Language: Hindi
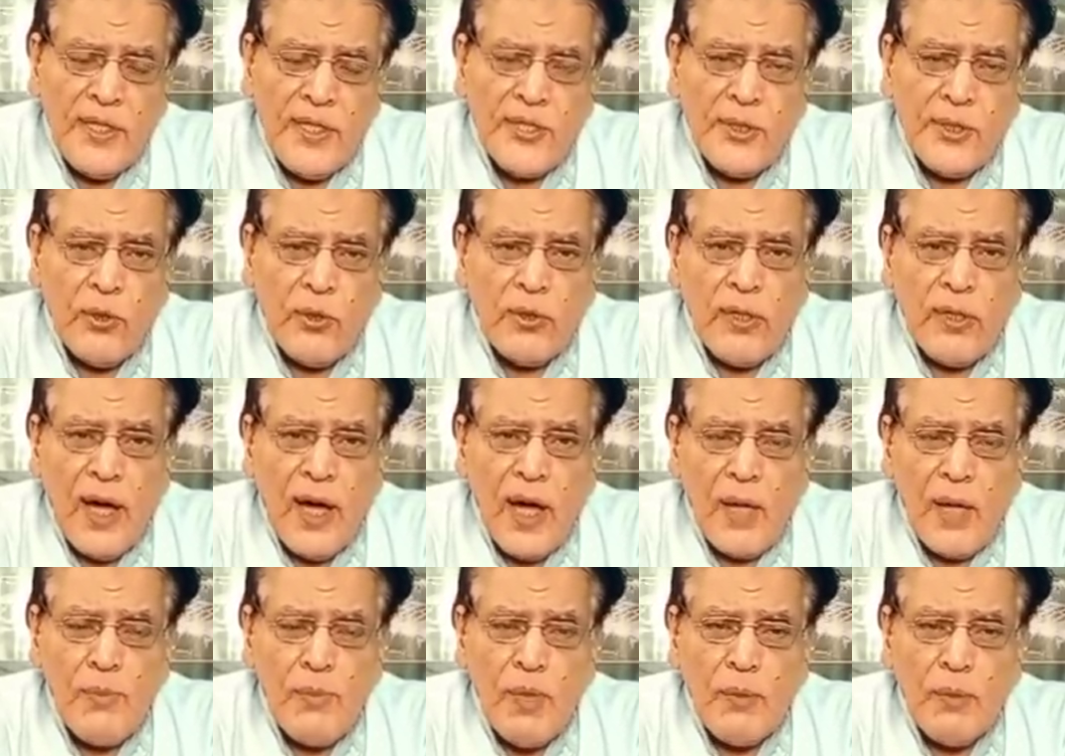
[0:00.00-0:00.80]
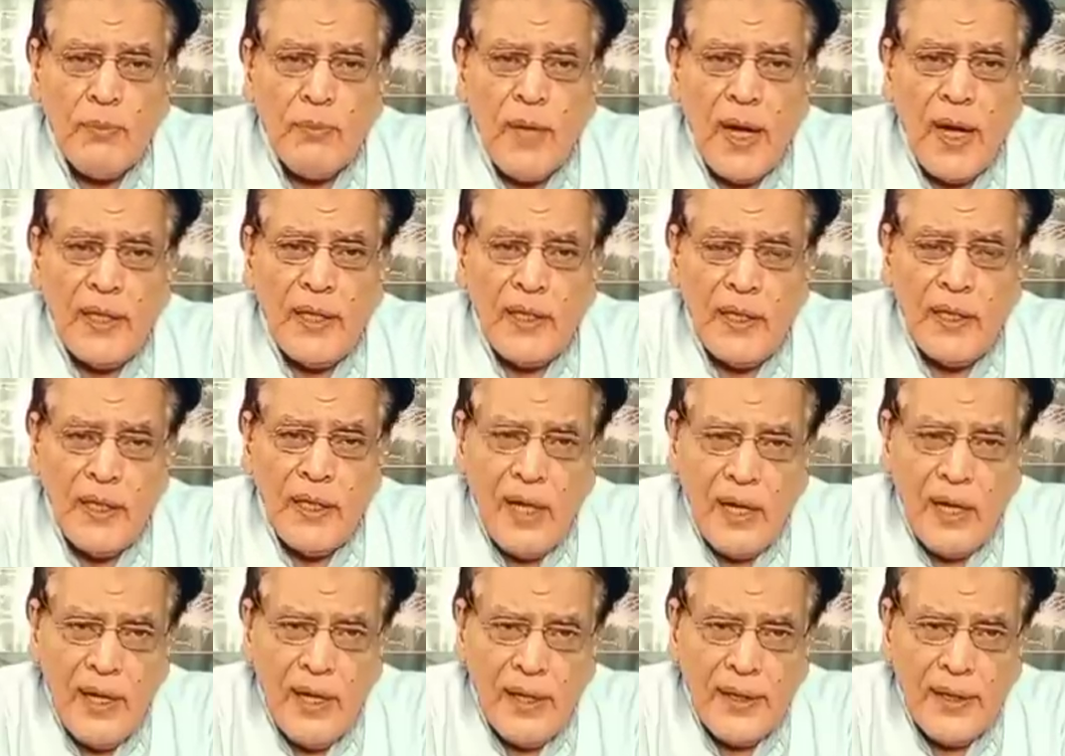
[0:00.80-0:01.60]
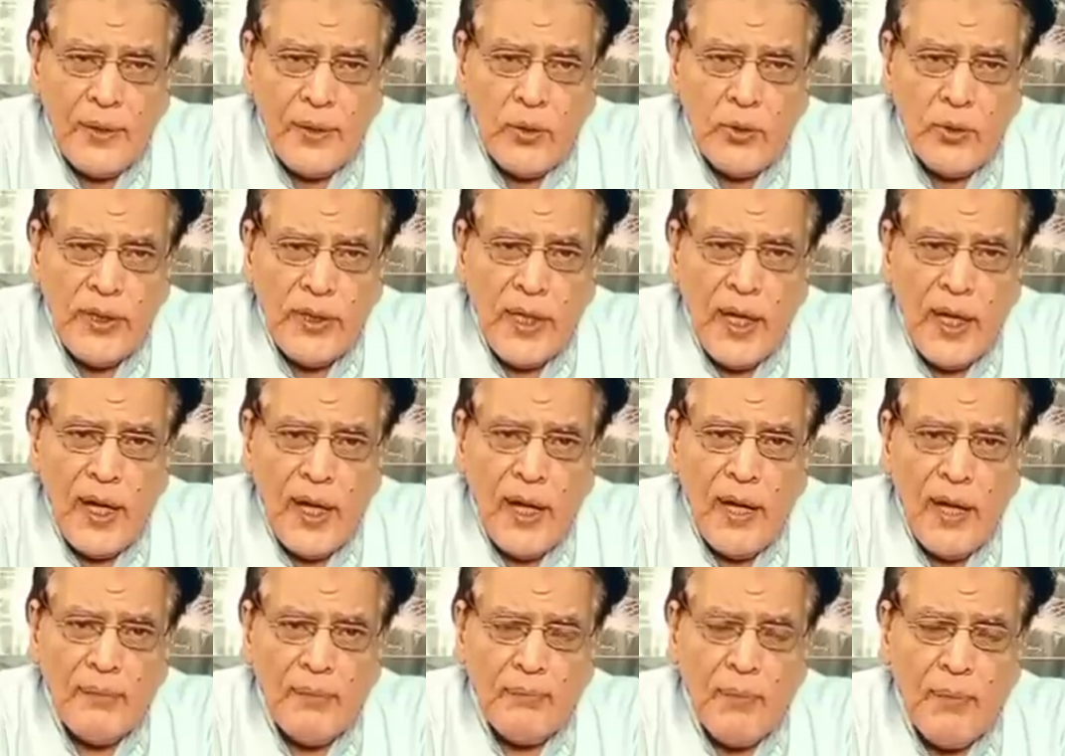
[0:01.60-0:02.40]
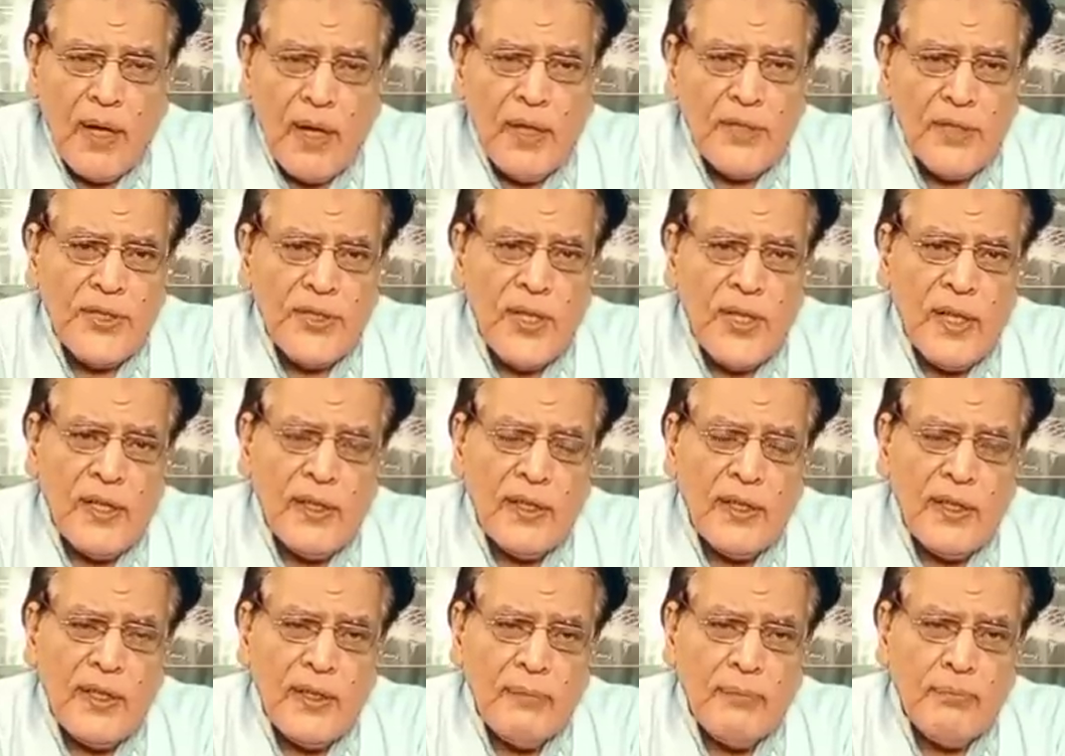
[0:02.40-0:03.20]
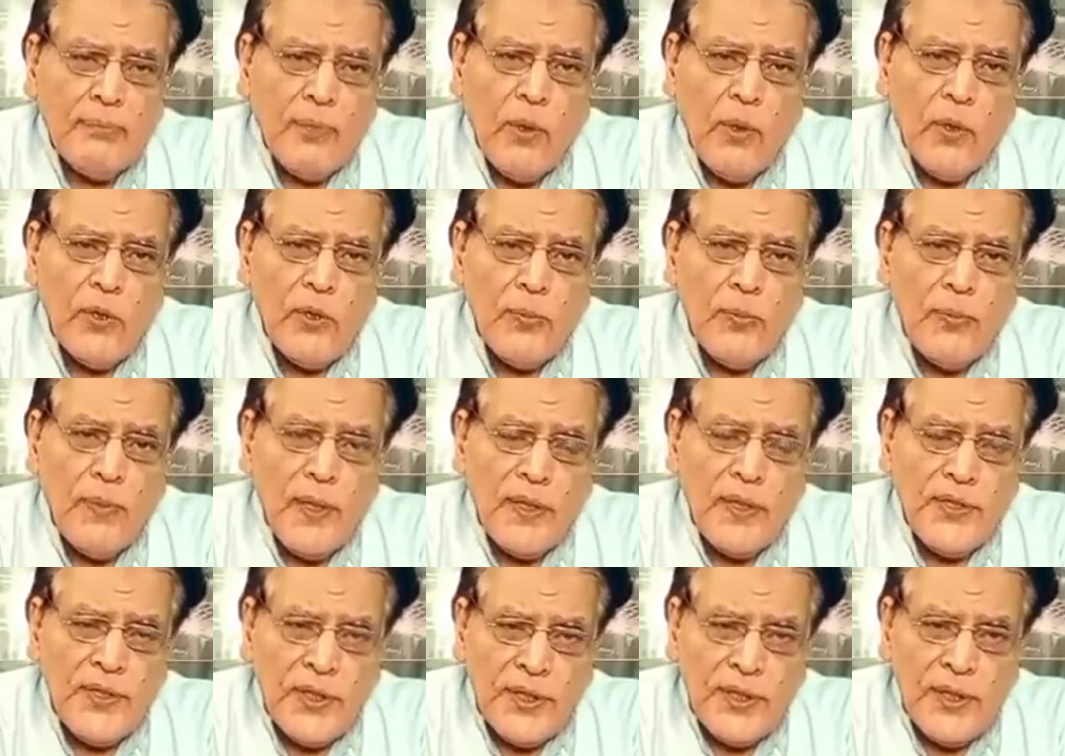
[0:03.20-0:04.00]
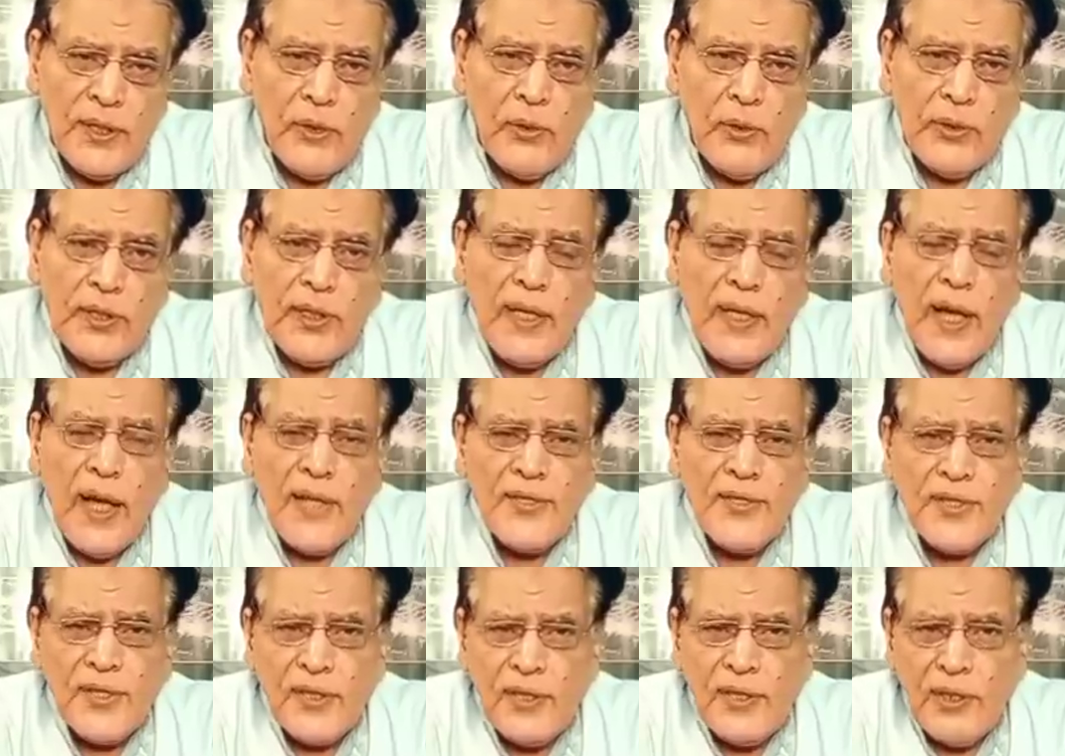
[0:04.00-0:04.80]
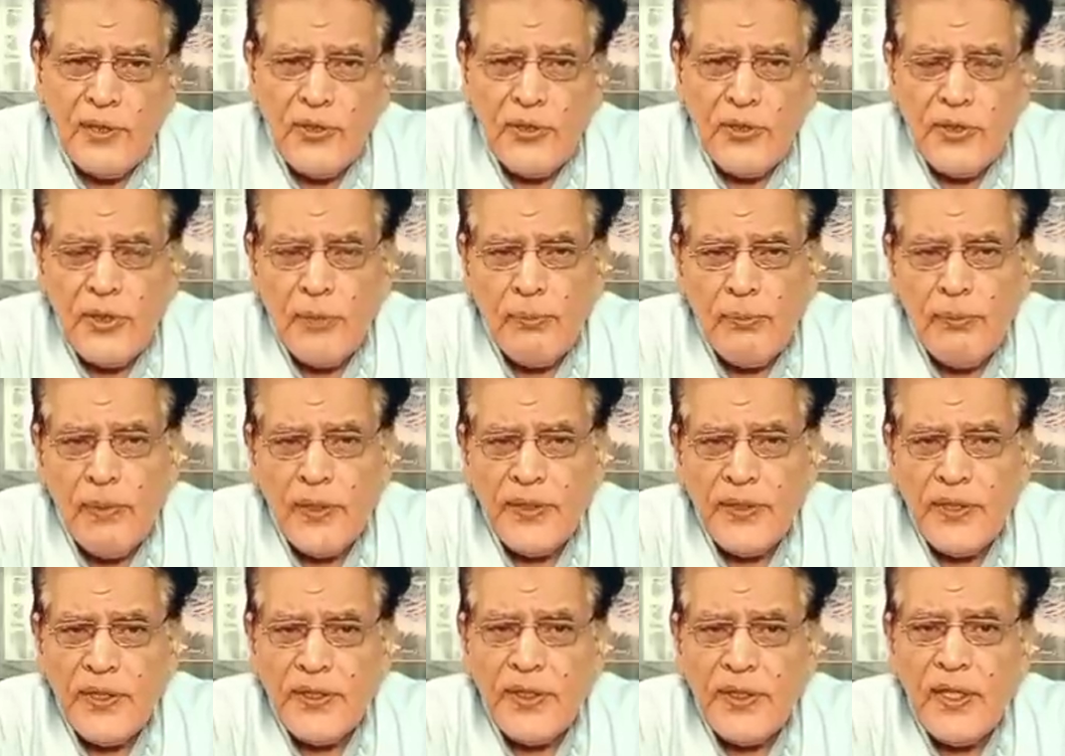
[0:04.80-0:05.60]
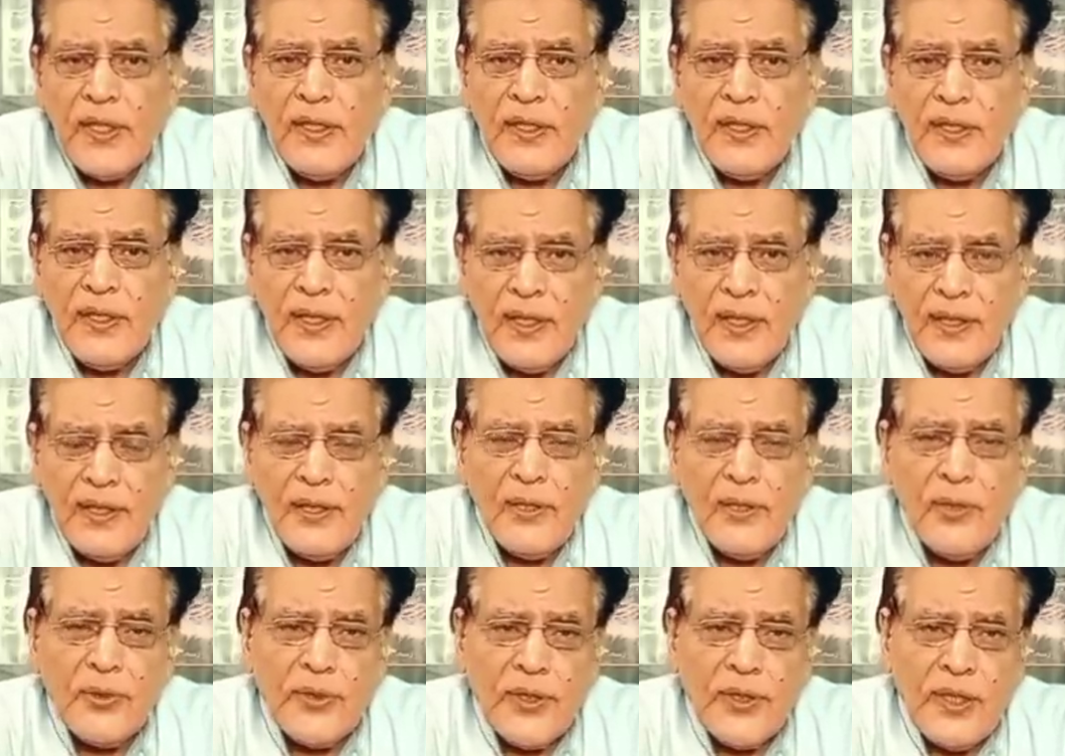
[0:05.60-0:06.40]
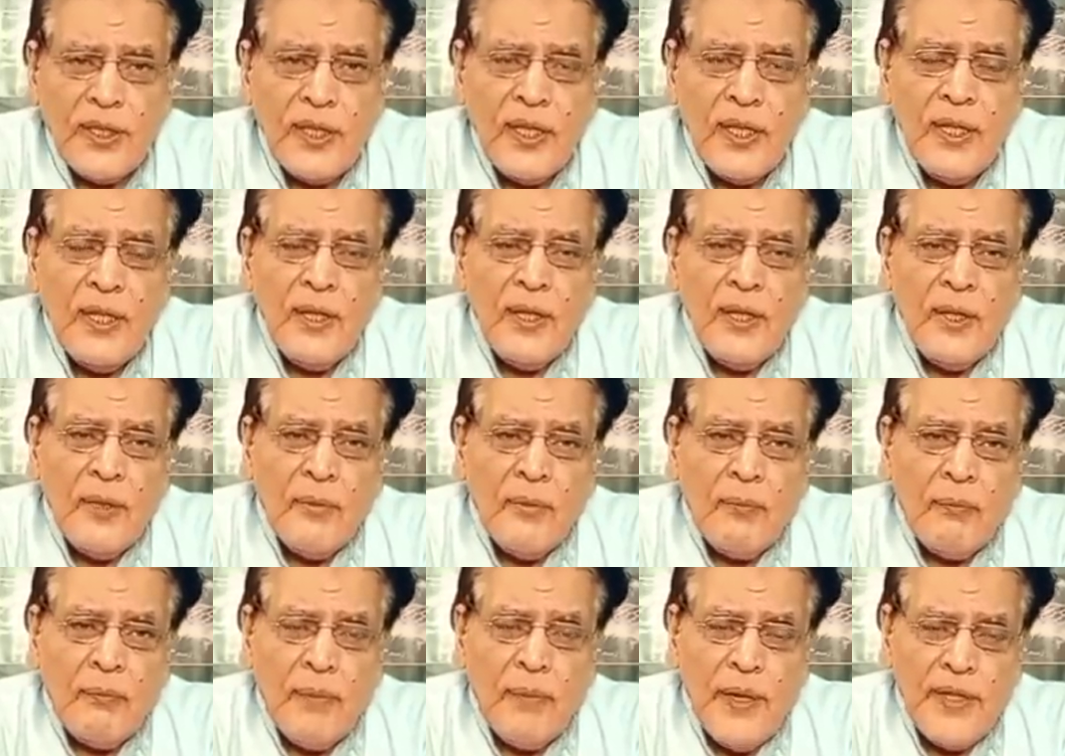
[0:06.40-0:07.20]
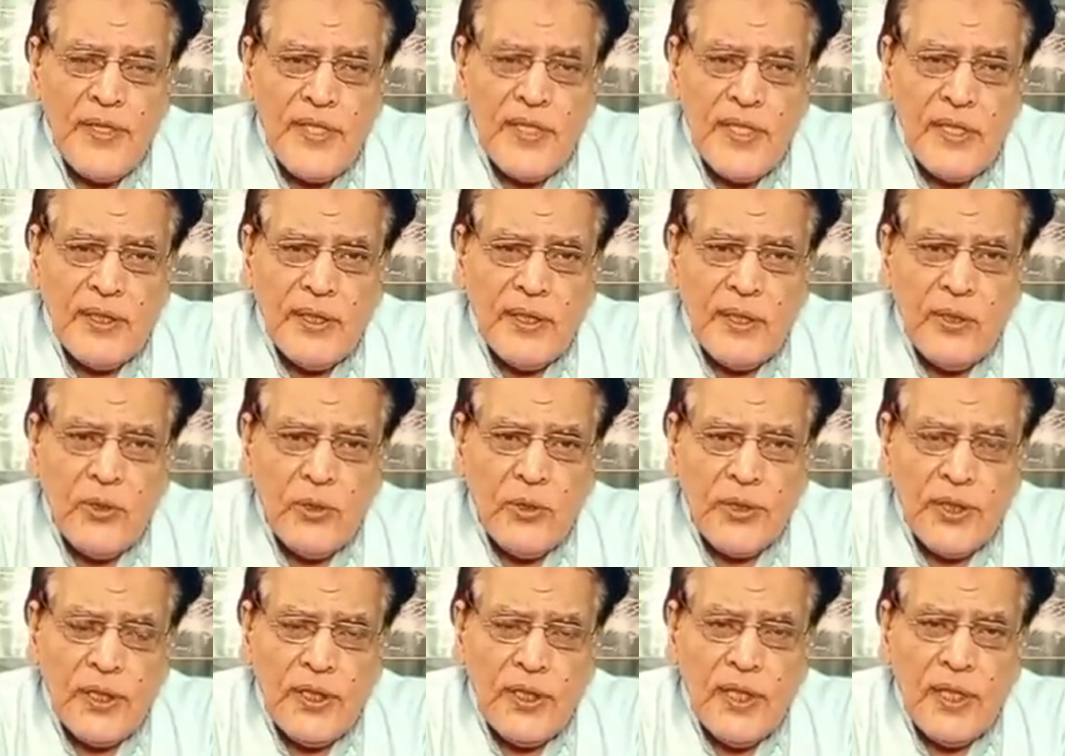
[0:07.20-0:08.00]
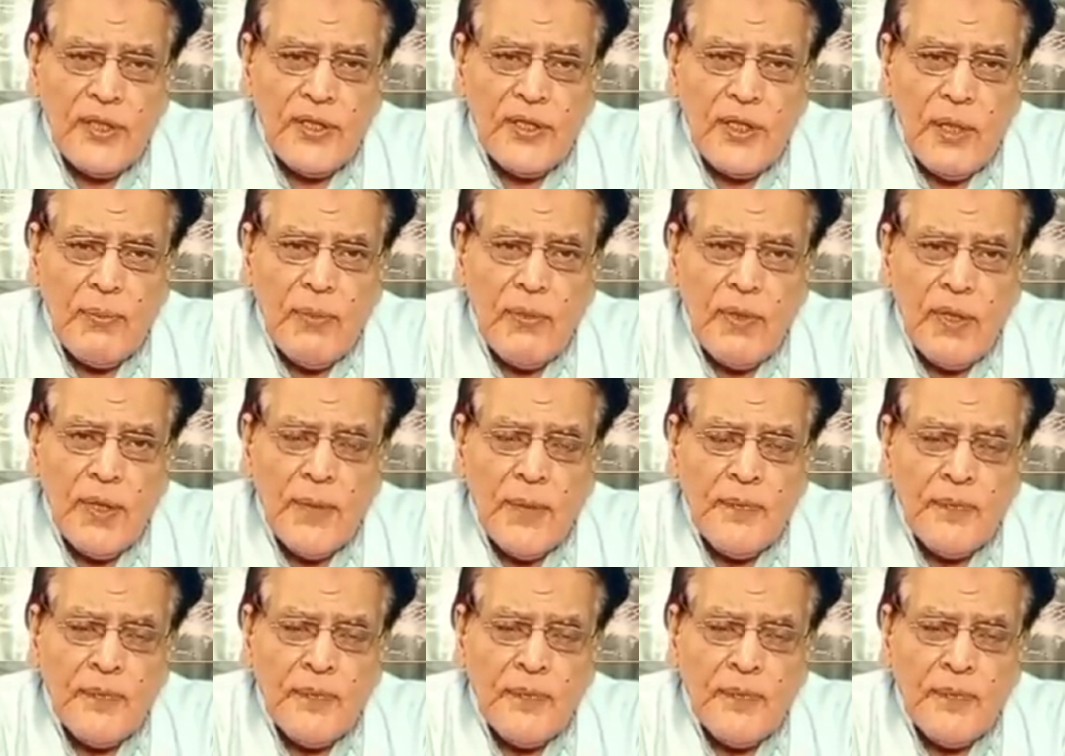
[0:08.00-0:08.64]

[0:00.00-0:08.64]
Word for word: इसको कान में माइक लगाना क्यों नहीं आया पाकिस्तान की बहुत बेज़ती हुई ऐसी चीज़ों से बेज़ती नहीं होती बेज़ती होती है जब